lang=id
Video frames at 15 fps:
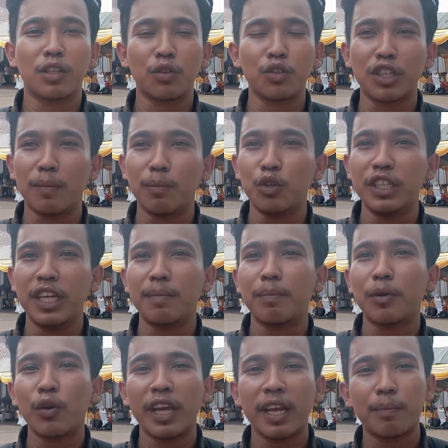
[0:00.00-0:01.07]
terus kemudian
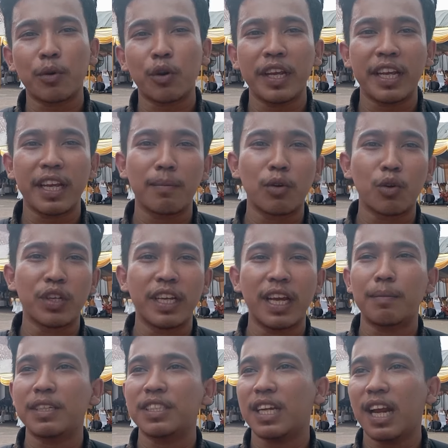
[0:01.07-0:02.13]
proyek-proyek yang
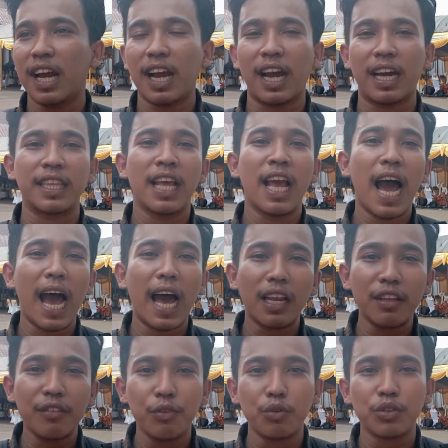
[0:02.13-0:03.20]
merugikan masyarakat,
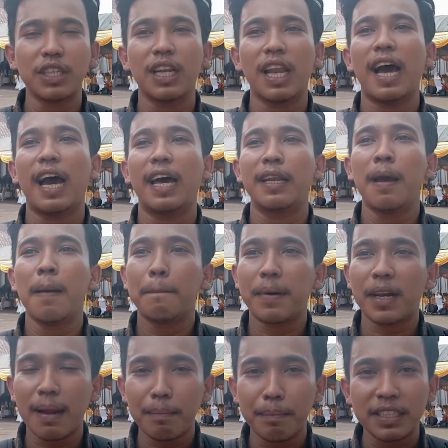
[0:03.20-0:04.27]
alih fungsi lahan,
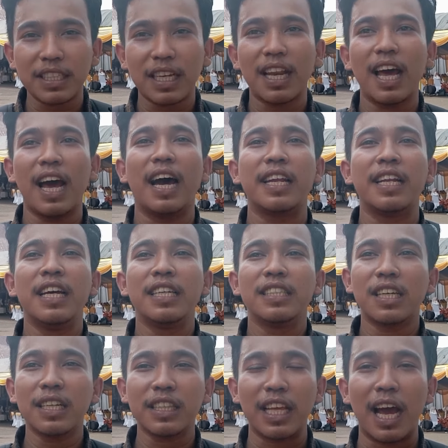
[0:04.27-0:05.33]
perampasan lahan,
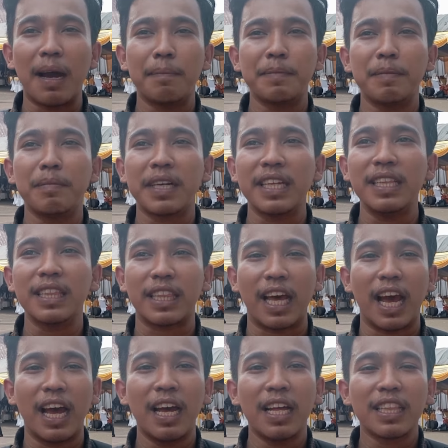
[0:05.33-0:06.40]
serta
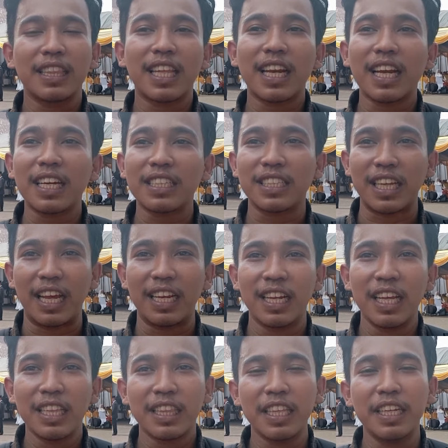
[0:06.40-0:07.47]
pemerintah terkesan
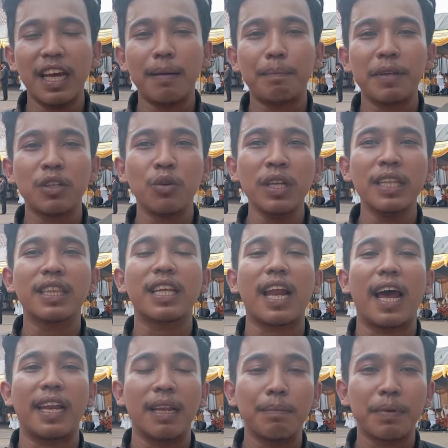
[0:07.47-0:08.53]
tidak peduli
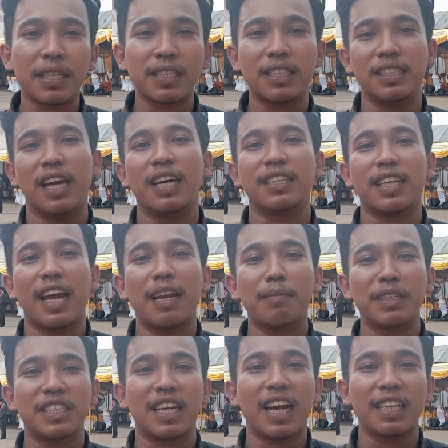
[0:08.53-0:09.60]
terhadap kesejahteraan
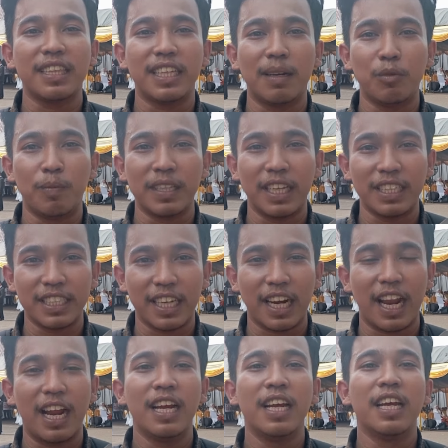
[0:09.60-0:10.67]
masyarakat di Kabupaten
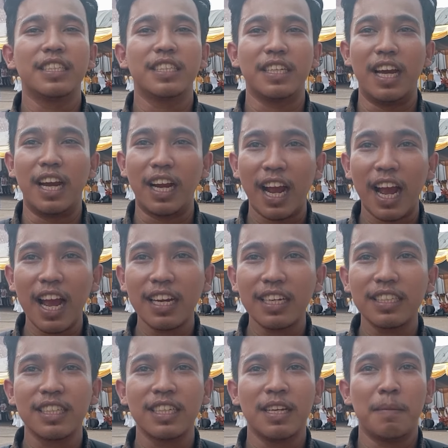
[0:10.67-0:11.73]
Serang.
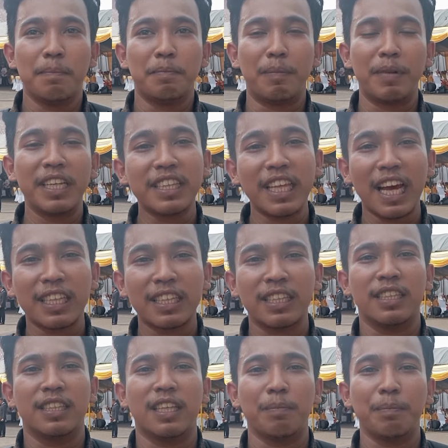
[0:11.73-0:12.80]
Sedangkan pemerintah
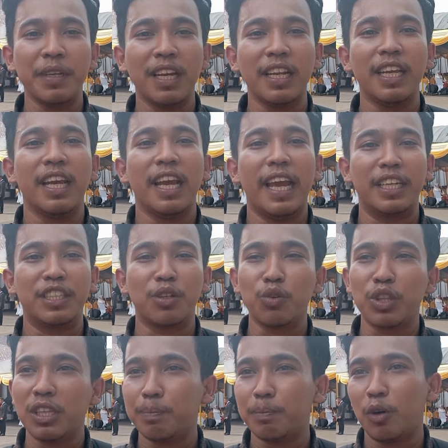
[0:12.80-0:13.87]
terpilih,
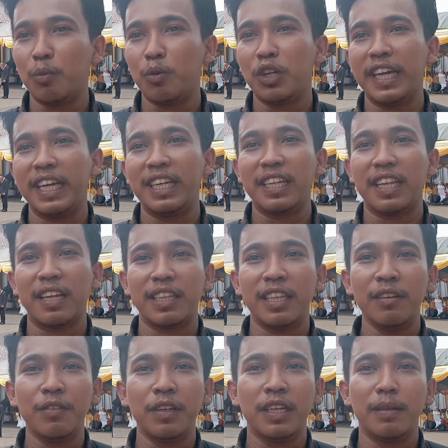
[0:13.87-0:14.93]
eksekutif maupun
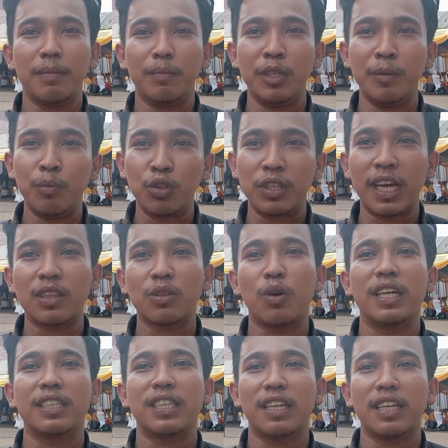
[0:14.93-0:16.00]
legislatif, Ibu Tato
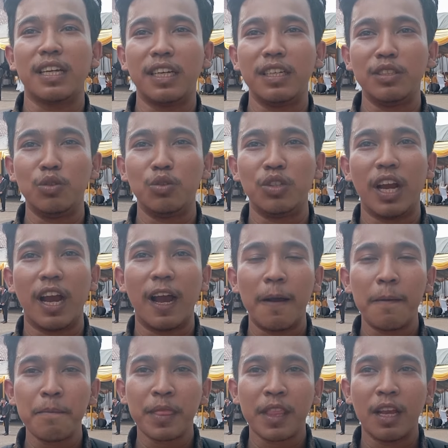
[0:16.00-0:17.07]
Hasanah dan juga
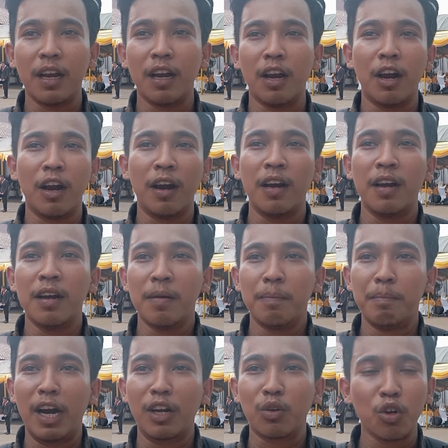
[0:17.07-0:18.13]
uh,
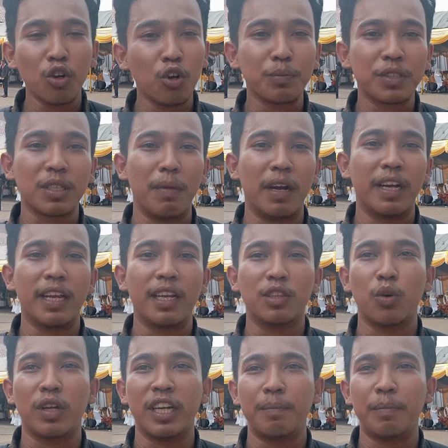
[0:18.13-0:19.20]
baru Ulum sebagai
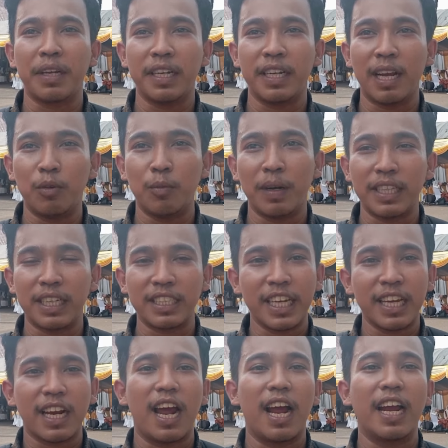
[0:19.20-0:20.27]
ketua DPRD Kabupaten
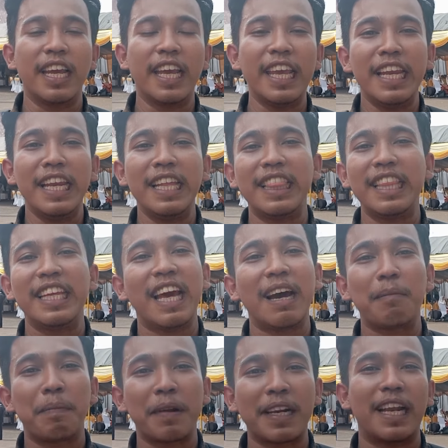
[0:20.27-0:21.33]
Serang ini
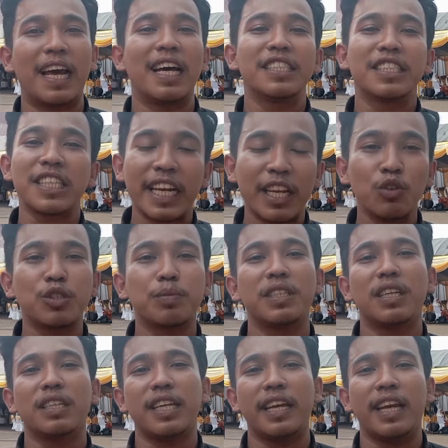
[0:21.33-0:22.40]
tidak pernah serius
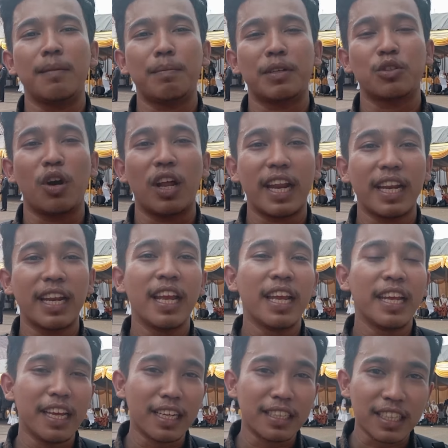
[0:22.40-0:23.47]
menyelesaikan persoalan
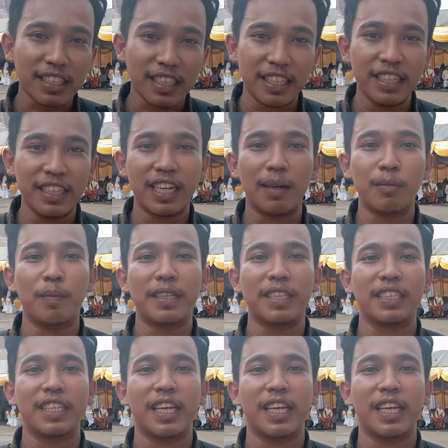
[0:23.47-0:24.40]
yang terjadi di Kabupaten